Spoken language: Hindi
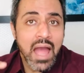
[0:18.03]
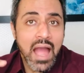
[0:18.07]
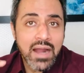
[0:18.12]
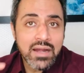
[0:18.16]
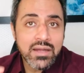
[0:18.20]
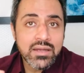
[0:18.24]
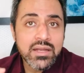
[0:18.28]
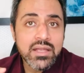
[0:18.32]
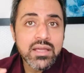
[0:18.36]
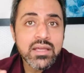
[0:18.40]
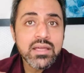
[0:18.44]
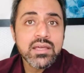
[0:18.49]

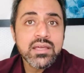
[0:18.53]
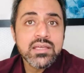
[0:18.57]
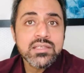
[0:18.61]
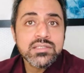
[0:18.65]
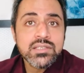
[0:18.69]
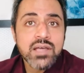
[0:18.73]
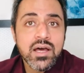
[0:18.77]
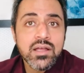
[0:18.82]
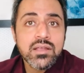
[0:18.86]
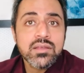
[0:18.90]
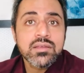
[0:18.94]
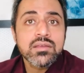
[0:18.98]
एक्ने के
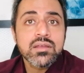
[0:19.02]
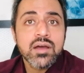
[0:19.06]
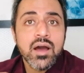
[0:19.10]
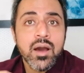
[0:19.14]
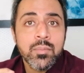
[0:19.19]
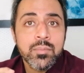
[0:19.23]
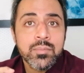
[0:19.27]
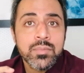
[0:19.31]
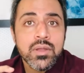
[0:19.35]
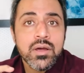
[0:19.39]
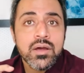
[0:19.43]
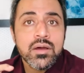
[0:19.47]
साथ
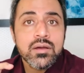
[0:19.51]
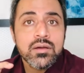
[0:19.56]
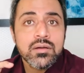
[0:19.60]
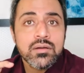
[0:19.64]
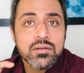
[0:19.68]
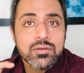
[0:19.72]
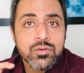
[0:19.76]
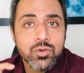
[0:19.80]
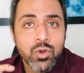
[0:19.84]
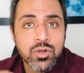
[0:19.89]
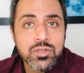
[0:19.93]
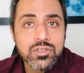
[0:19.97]
अपना
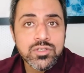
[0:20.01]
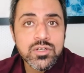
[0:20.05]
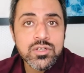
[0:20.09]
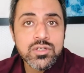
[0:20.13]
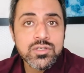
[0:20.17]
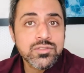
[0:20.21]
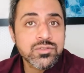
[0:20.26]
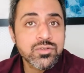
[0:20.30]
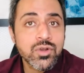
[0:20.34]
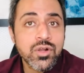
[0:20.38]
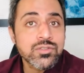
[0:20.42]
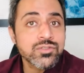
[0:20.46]
टॉर्चर
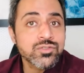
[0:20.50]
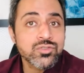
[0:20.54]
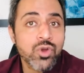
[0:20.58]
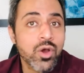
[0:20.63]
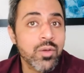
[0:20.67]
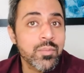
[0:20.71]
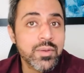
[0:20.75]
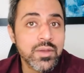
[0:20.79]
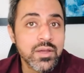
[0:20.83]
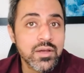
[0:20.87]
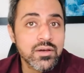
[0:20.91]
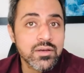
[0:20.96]
डज नॉट
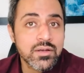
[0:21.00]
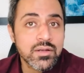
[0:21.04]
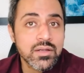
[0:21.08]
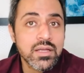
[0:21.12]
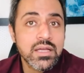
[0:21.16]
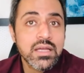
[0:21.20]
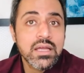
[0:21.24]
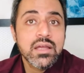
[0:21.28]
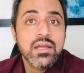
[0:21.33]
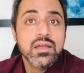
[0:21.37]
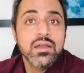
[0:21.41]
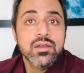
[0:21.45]
स्टॉप हेयर
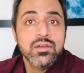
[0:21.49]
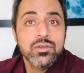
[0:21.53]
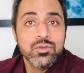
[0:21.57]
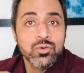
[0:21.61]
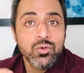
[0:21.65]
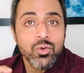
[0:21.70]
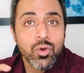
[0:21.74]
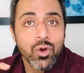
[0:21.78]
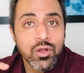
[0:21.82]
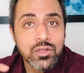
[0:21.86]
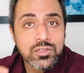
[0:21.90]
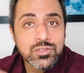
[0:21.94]

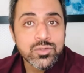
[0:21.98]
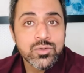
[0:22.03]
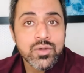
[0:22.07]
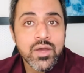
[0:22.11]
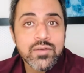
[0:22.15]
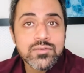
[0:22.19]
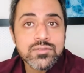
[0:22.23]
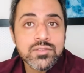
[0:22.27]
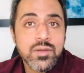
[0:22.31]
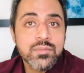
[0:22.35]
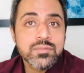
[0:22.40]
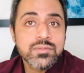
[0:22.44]
यू ऑल्सो
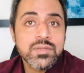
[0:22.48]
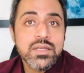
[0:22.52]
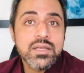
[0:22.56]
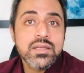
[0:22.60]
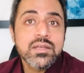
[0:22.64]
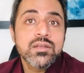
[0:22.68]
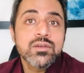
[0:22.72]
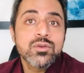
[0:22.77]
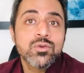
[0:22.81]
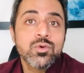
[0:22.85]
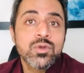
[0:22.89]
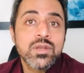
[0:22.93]
हैव
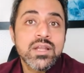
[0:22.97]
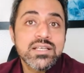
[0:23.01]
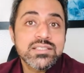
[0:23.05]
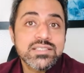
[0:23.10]
समथिंग नोन